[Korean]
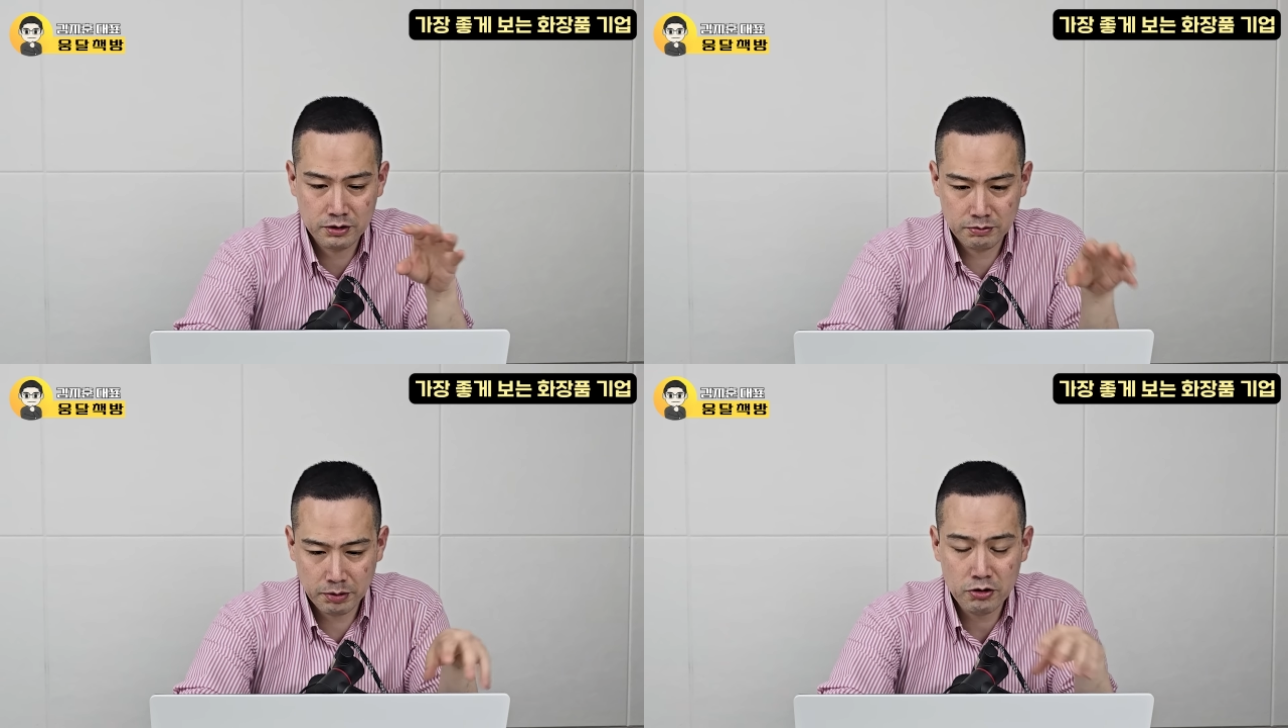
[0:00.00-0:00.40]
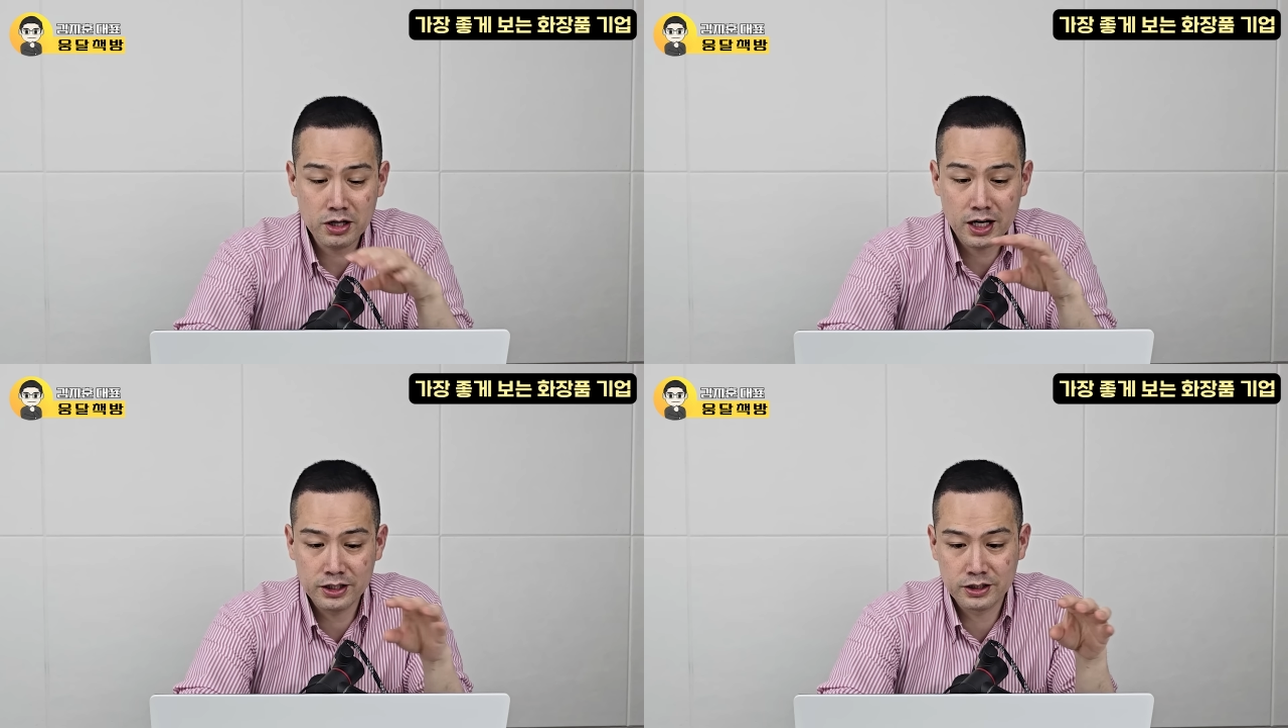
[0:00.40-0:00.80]

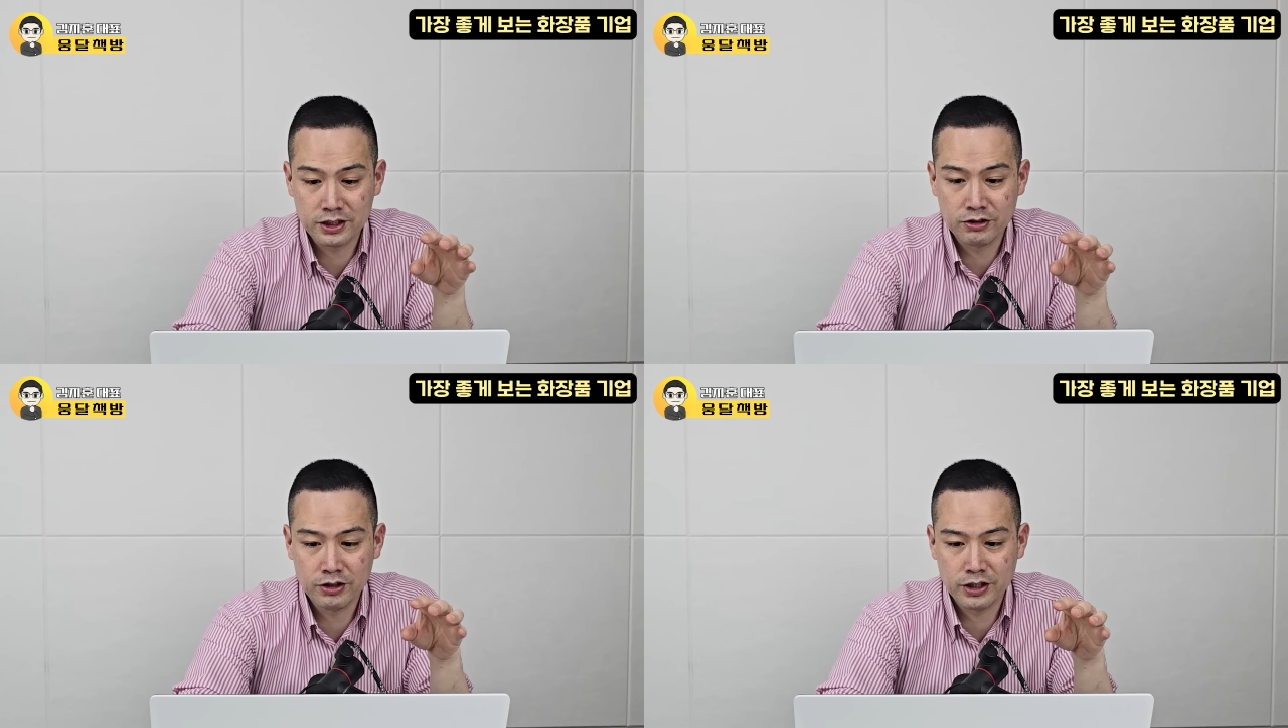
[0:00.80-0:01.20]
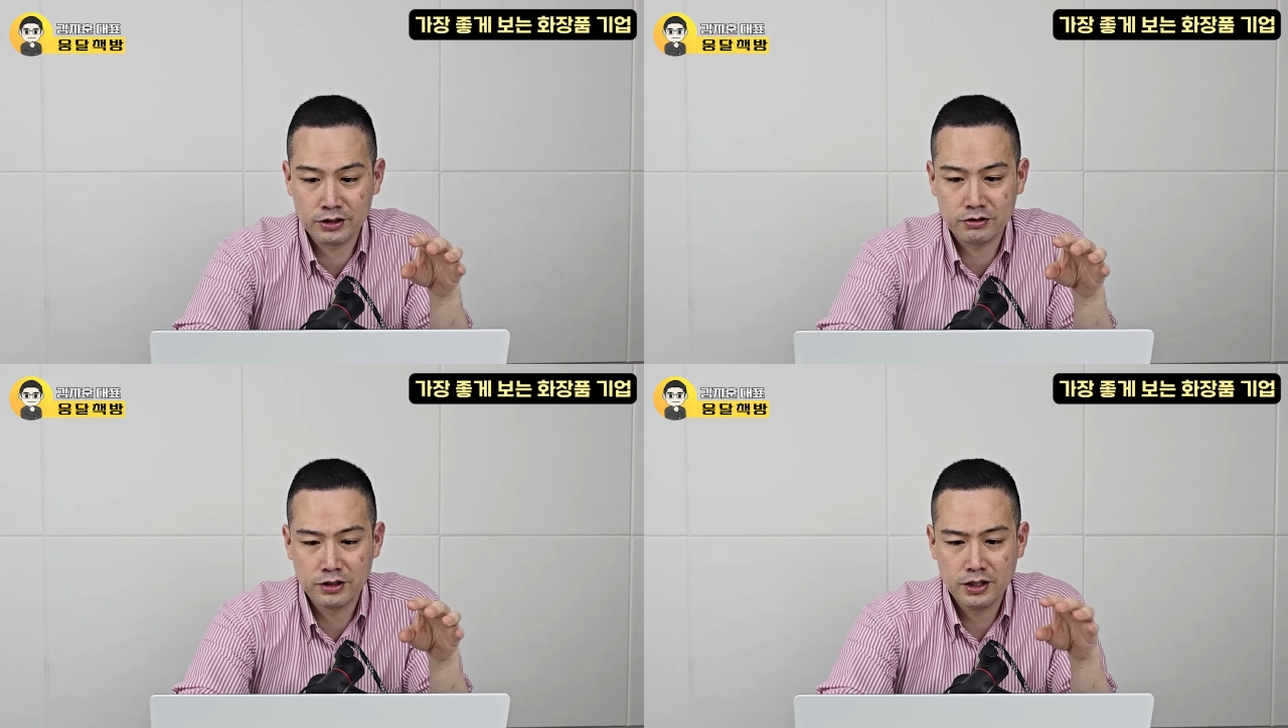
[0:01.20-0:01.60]
평가하는 그거에
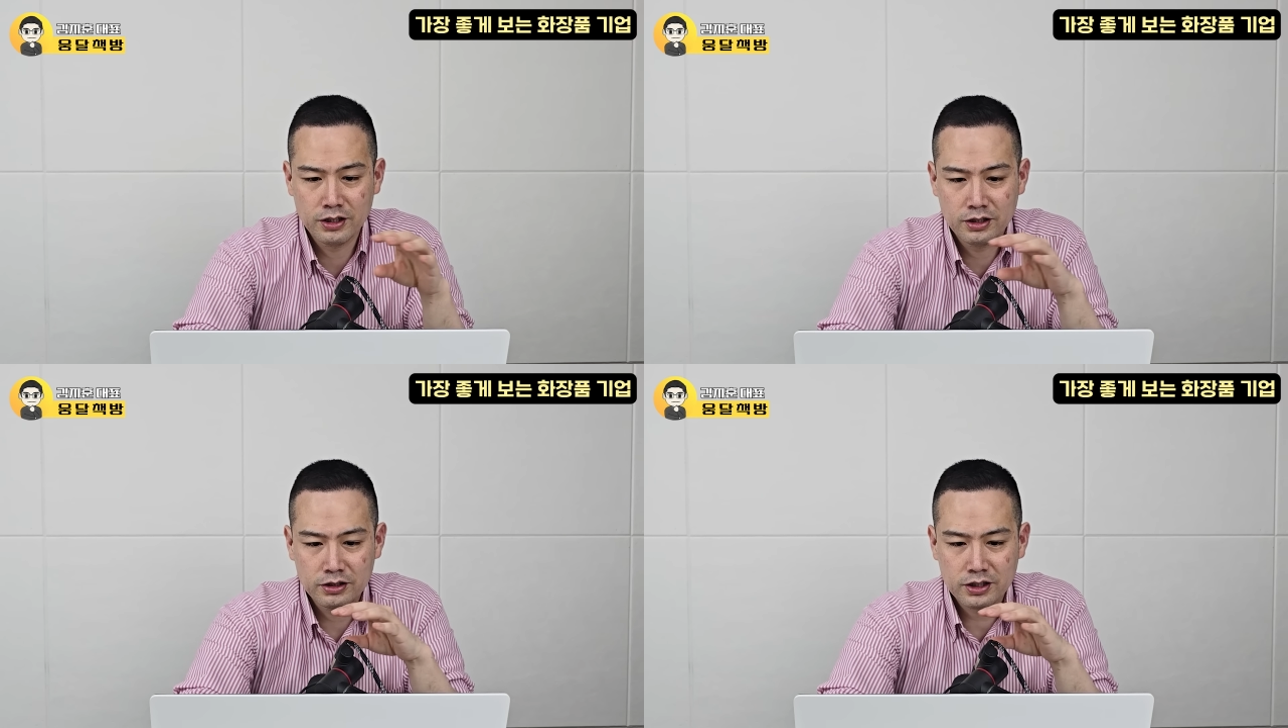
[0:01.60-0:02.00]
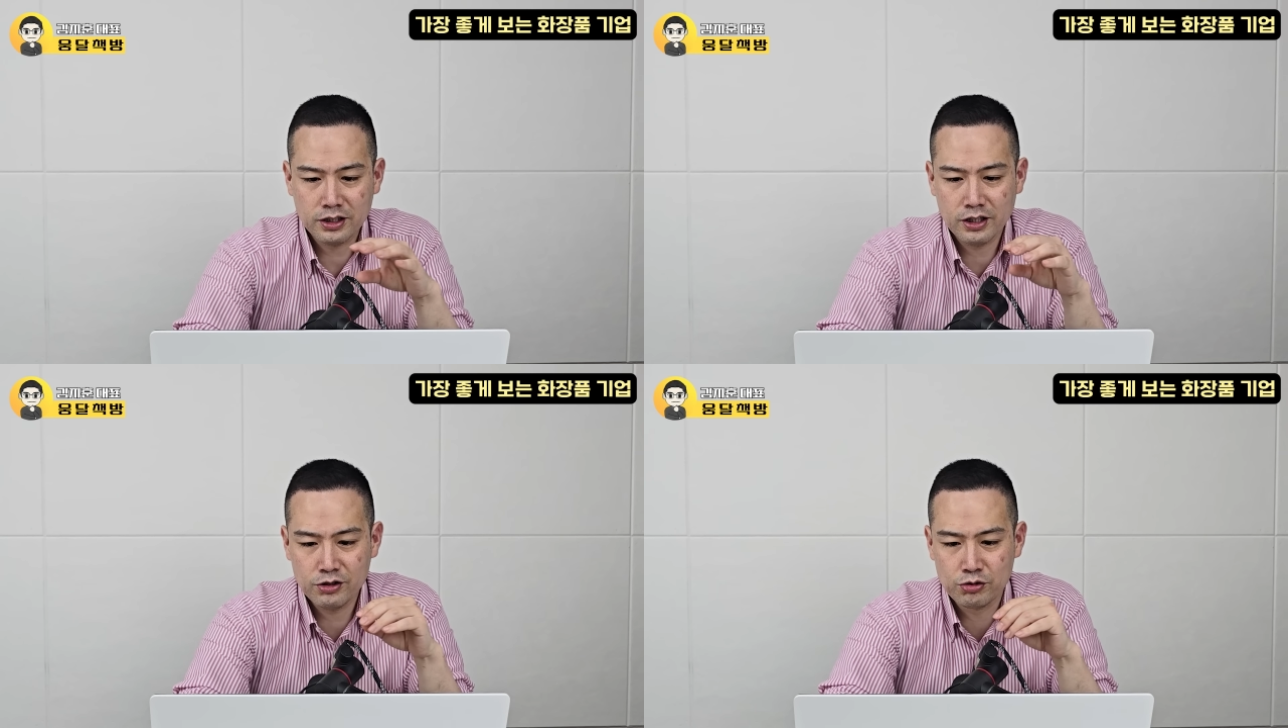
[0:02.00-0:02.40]
대해서
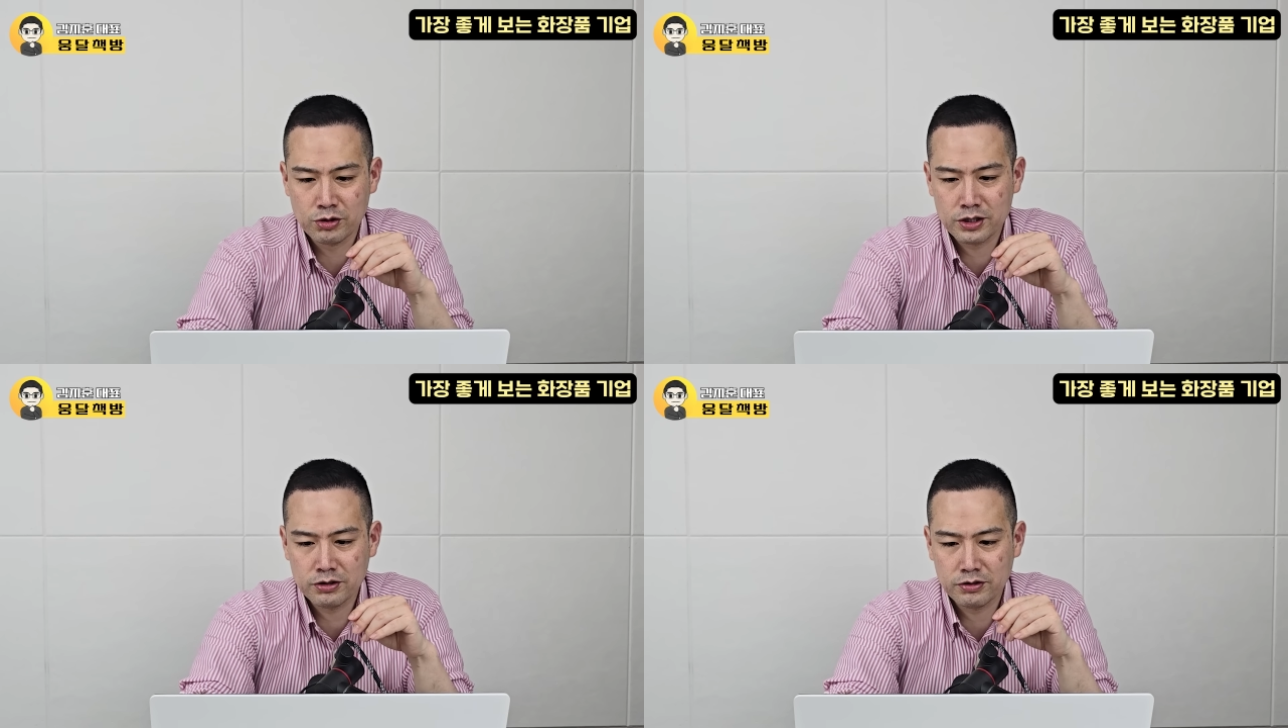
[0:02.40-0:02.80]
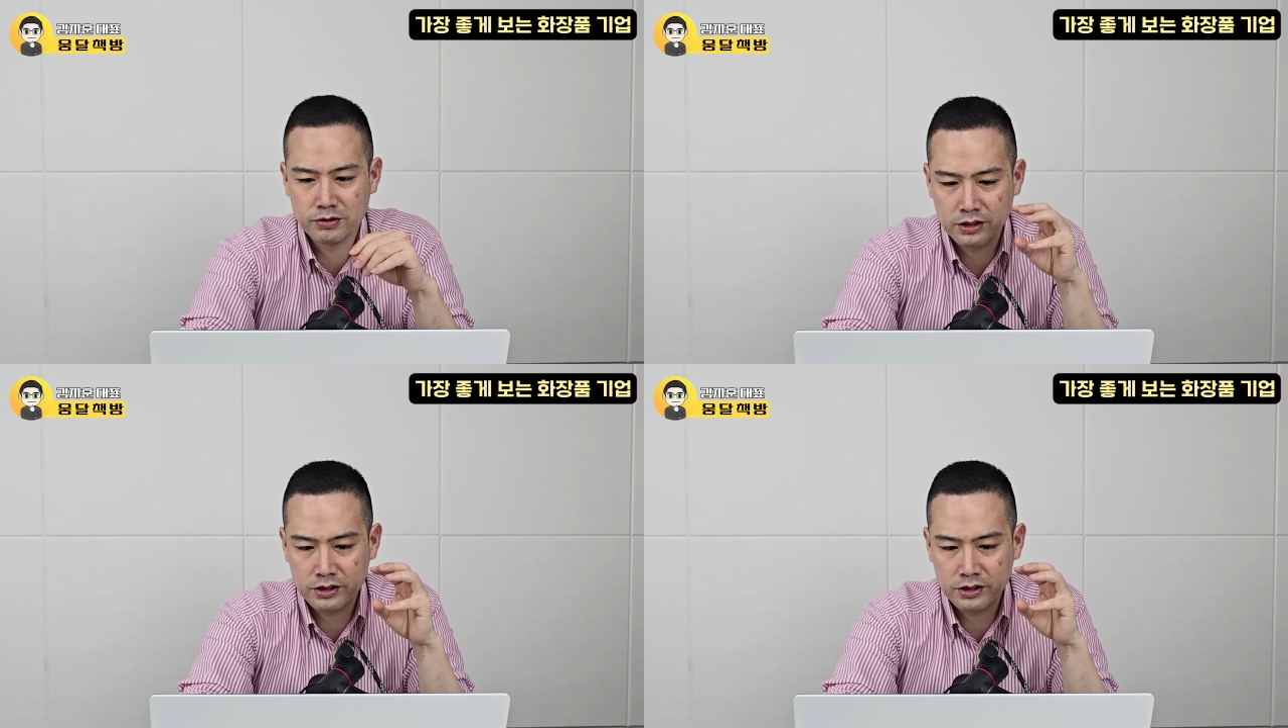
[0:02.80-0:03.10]
상당히 좋아서